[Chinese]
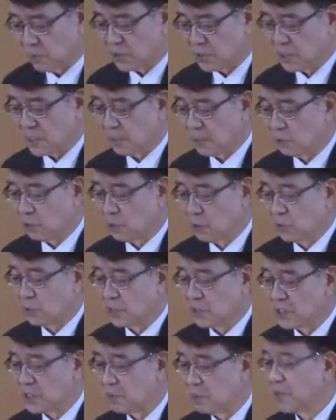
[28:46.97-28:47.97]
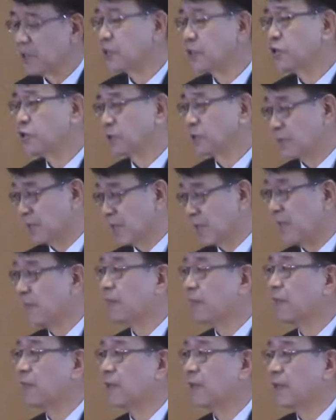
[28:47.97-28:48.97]
这时也
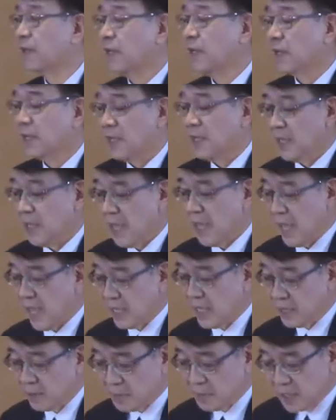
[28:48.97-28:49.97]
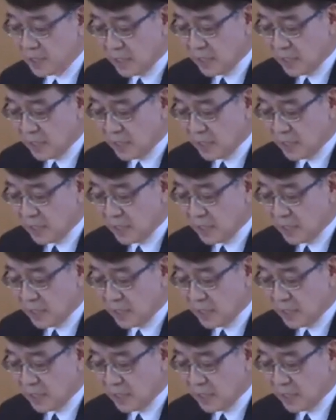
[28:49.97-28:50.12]
指属灵的事。